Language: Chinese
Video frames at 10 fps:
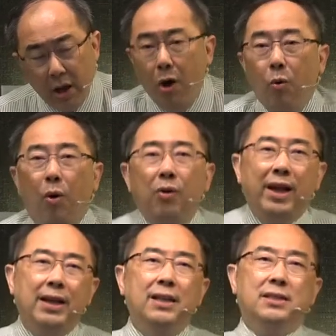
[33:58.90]
我后
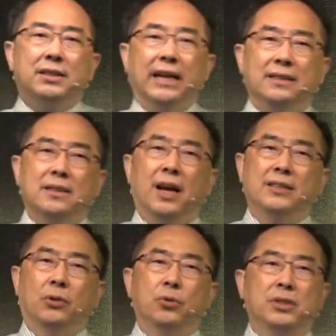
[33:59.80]
来才才知道，他
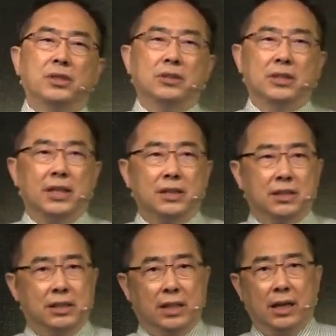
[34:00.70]
早就知道这件
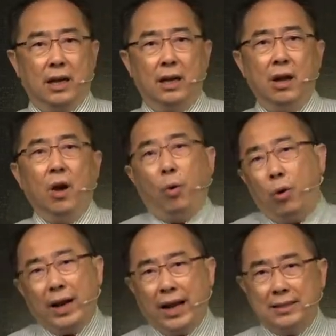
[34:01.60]
事情了。我
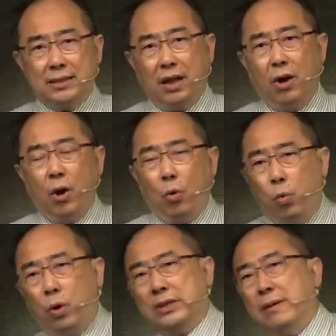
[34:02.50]
后来还知道，
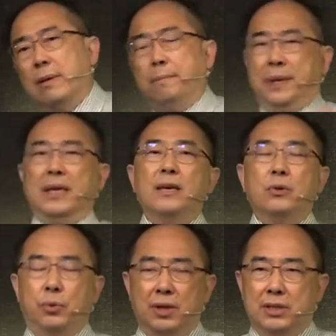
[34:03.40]
我在那边评
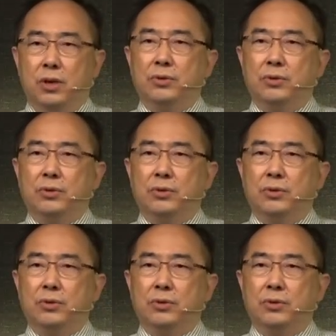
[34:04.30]
语的时候